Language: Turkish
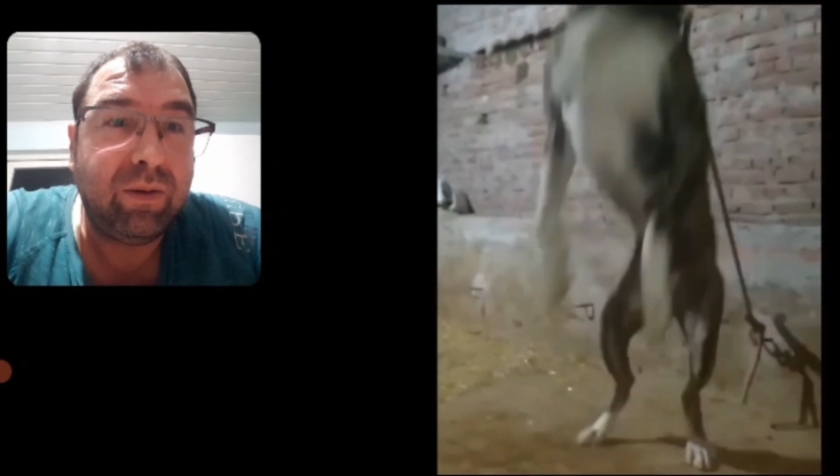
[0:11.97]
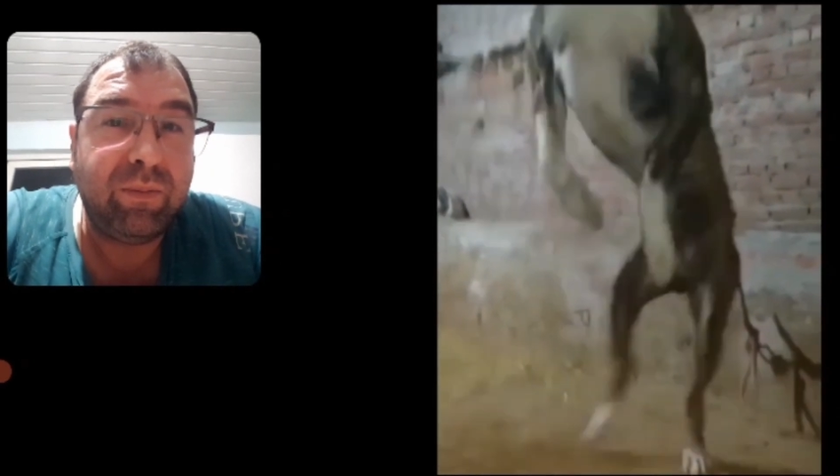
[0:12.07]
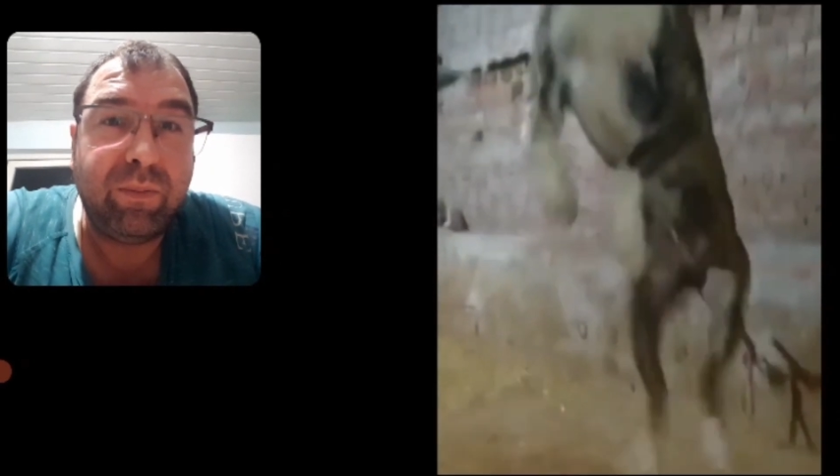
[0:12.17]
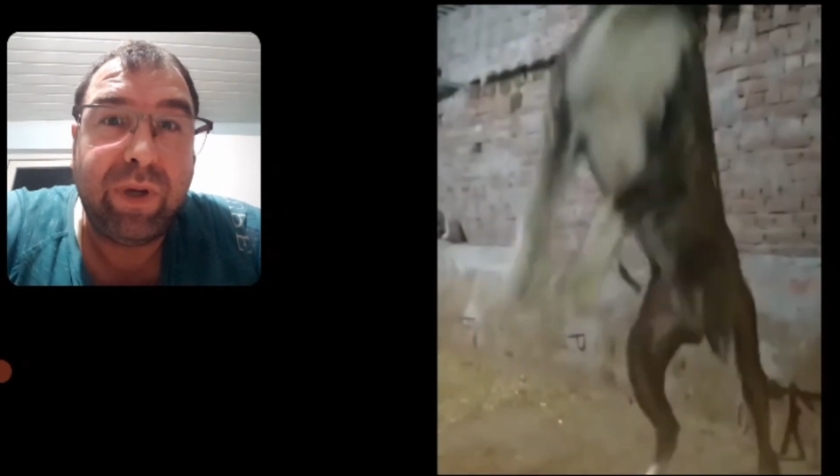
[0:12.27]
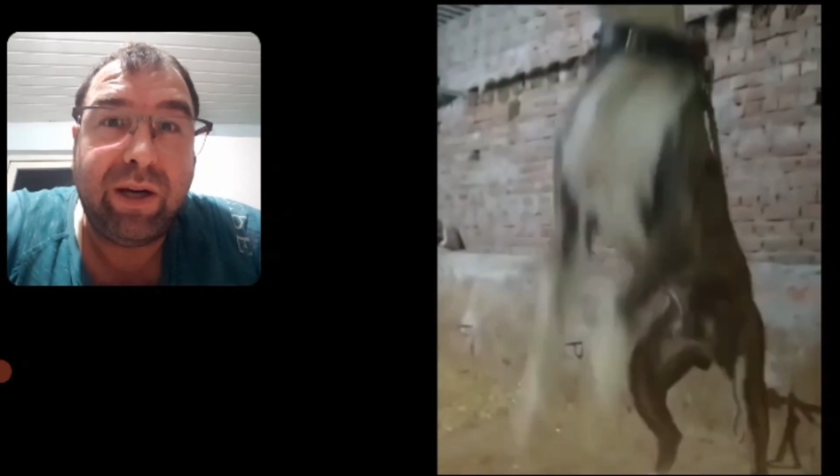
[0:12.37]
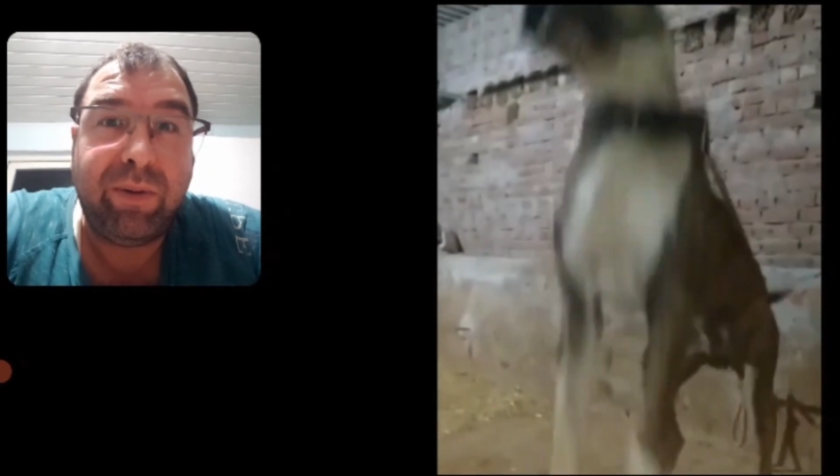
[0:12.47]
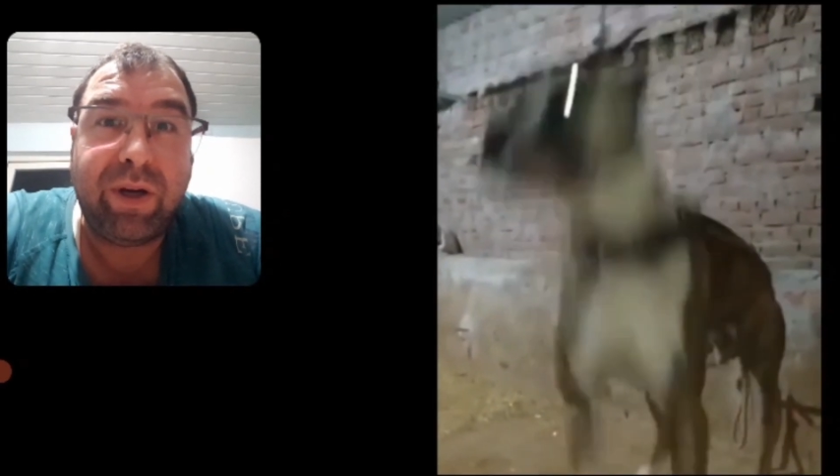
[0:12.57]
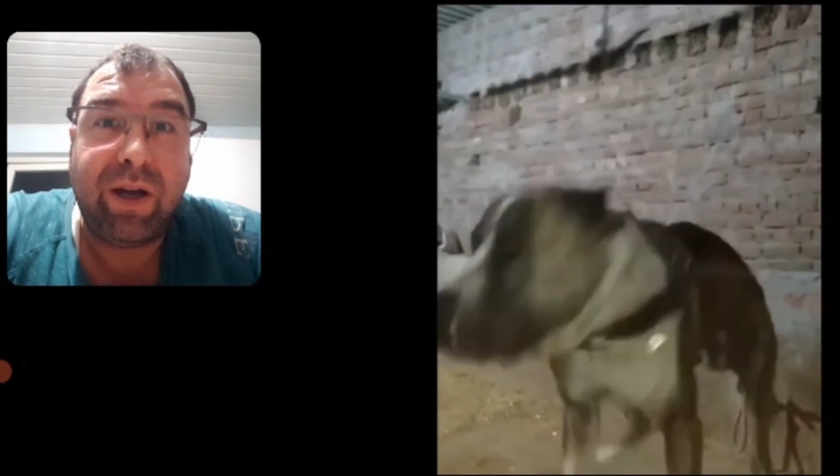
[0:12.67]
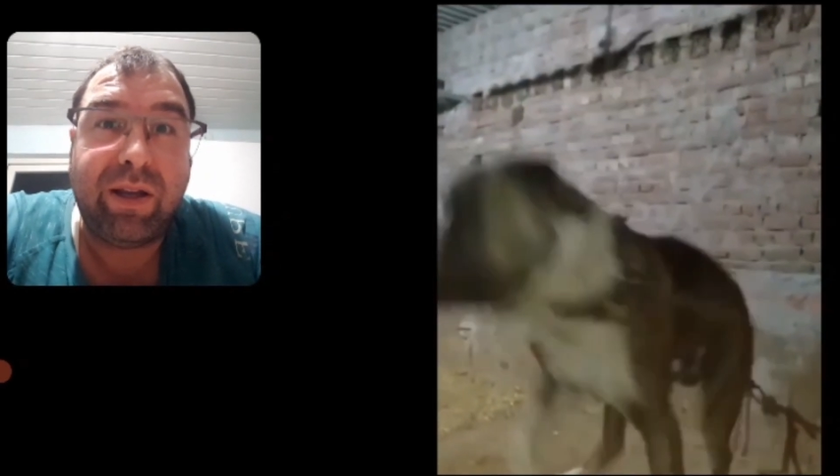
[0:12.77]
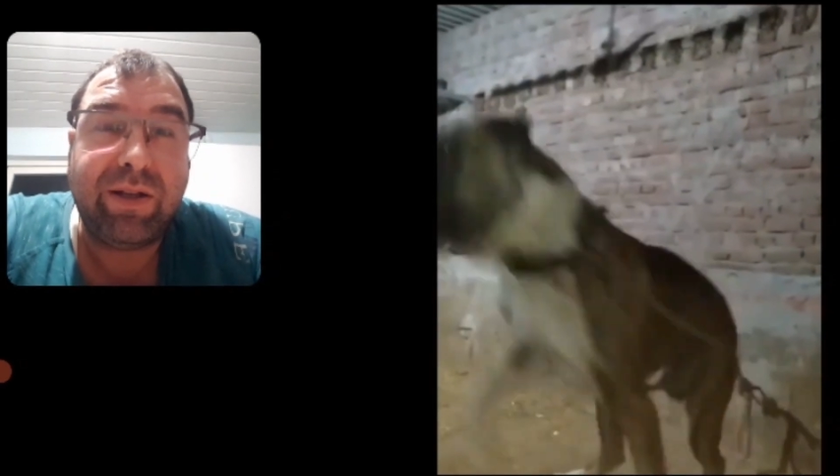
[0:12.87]
Merhaba
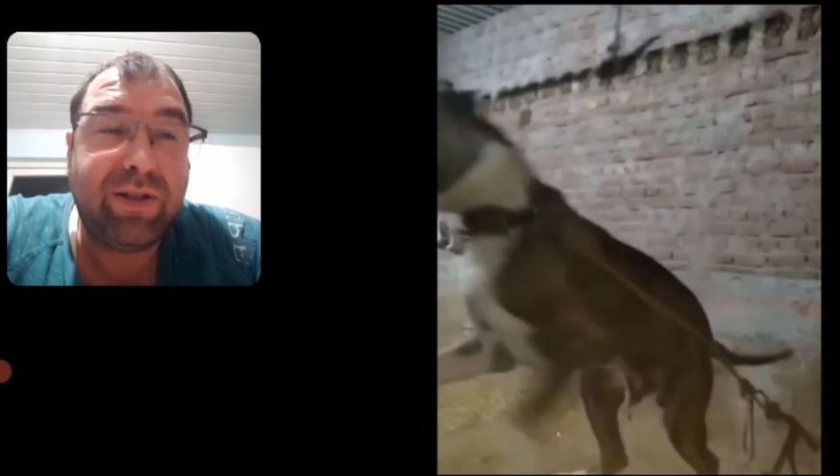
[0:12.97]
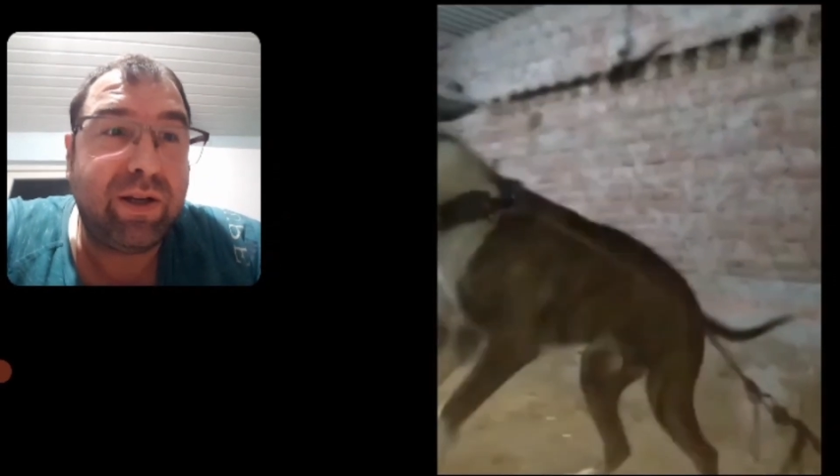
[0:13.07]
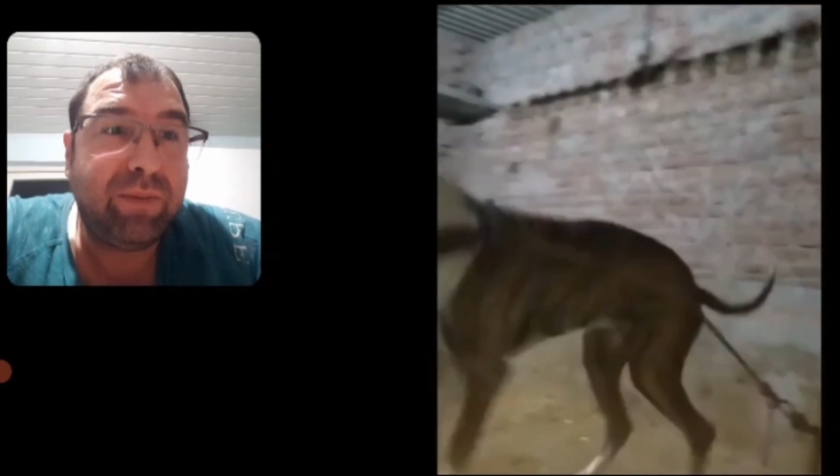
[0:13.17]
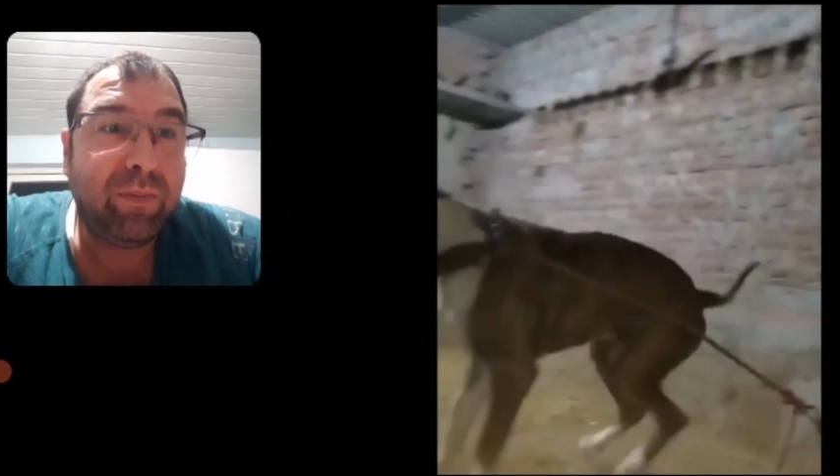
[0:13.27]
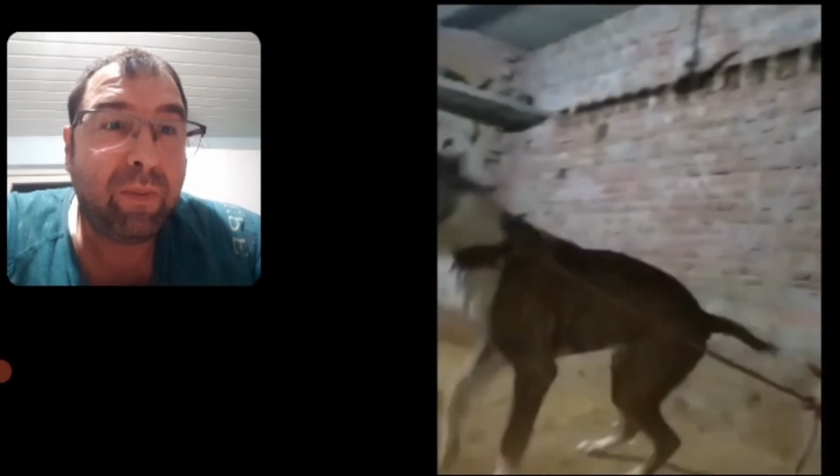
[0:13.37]
kardeşlerim.